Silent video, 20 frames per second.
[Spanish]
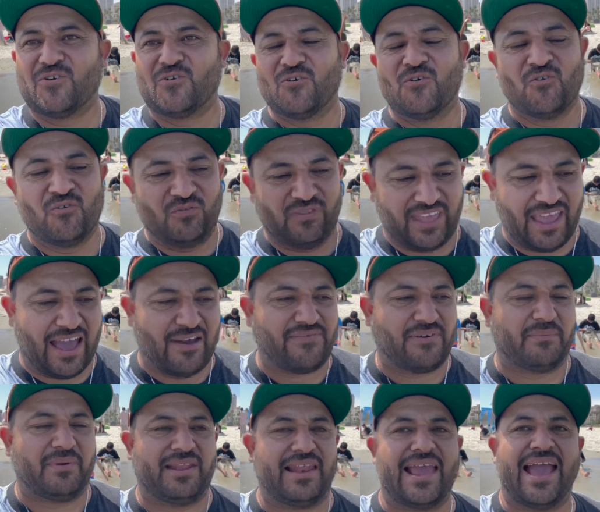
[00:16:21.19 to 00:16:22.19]
un día
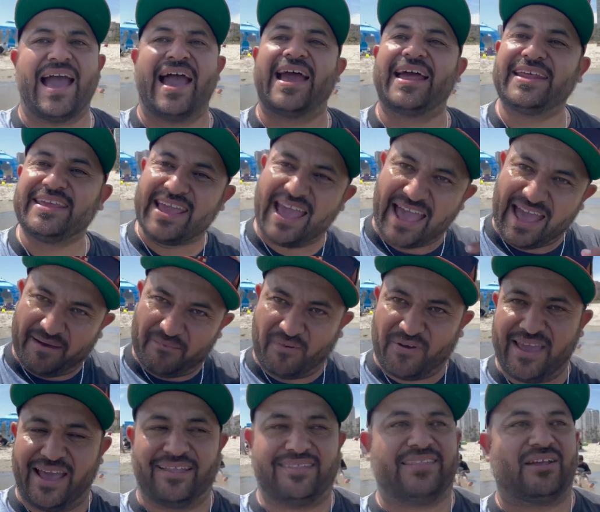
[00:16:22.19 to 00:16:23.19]
familiar, ya
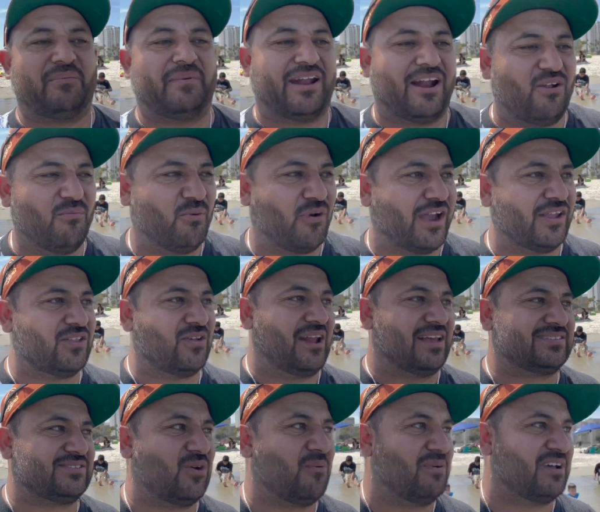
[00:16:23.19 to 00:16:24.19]
voy a terminar un poquito
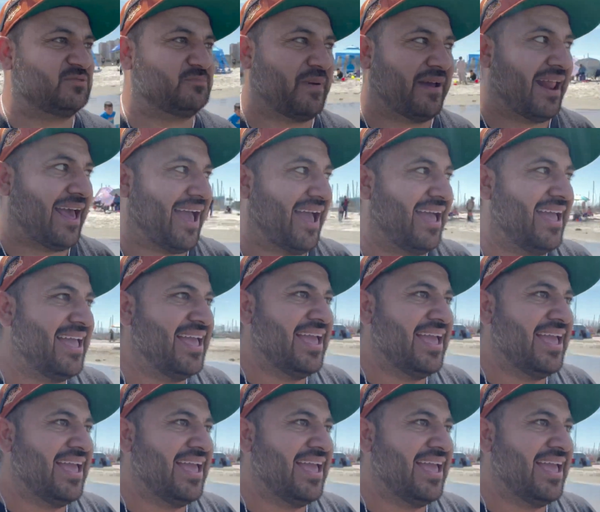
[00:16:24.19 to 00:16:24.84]
las tomas para